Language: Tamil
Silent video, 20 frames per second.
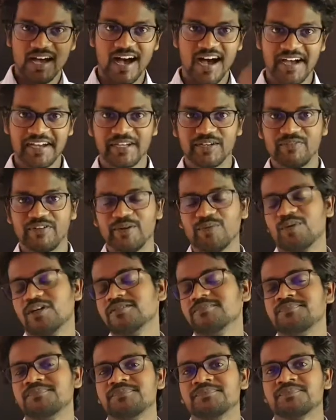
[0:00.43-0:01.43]
ஹாய் எவ்ரி
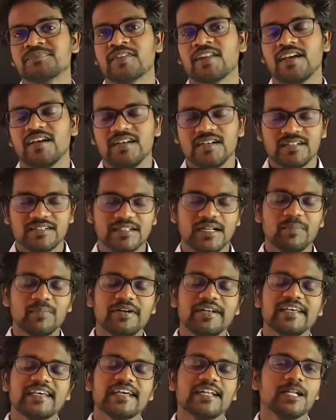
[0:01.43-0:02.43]
ஒன்
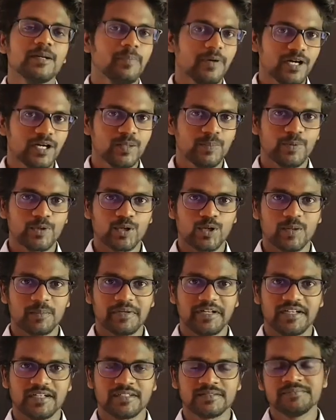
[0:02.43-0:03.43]
நம்ம இன்றைக்கி என்ன பார்க்க போகிறோம்
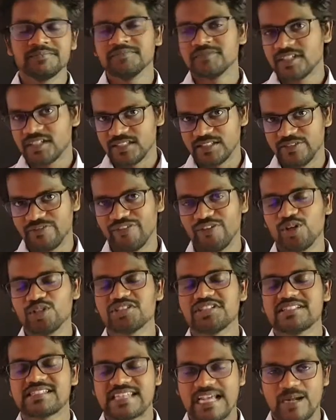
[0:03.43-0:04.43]
அப்படின்னா இந்த
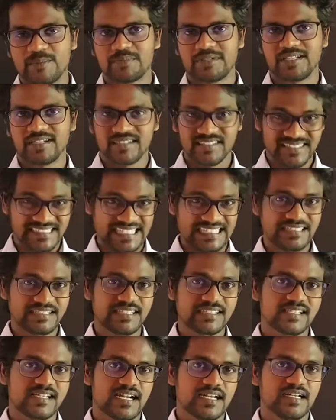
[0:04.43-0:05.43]
ஃபோர்த் சாப்டர்
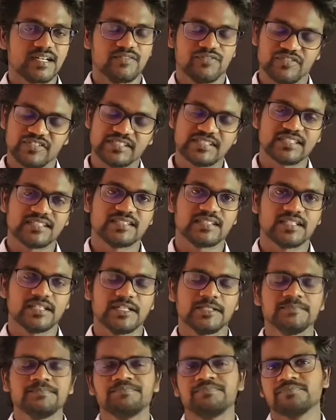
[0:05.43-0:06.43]
டென்த்து ஸ்டாண்டர்ட்
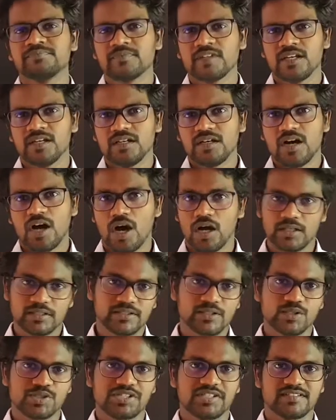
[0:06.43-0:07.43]
ஃபிசிக்ஸில் ஹார்ட்
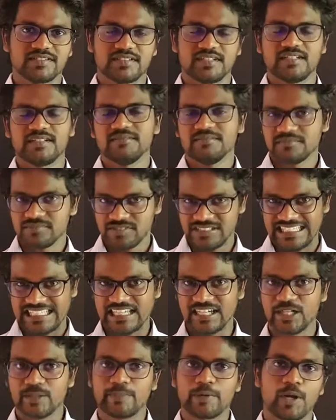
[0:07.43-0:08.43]
கொஷின்ஸில்
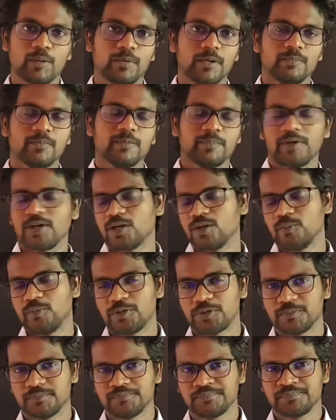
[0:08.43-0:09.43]
செகண்ட் ப்ராப்ளமாக பார்க்க
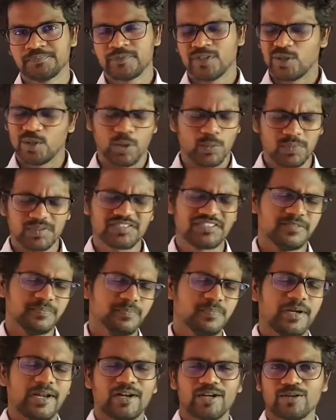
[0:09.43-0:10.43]
போகிறோம் ரொம்ப
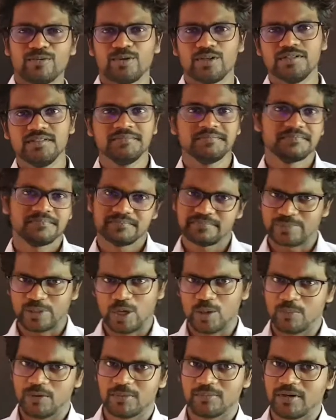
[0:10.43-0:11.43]
சிம்பிளான ஒரு
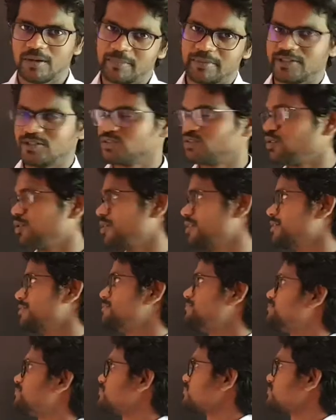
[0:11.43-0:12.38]
ப்ராப்ளம் அப்படின்னு சொல்லணும்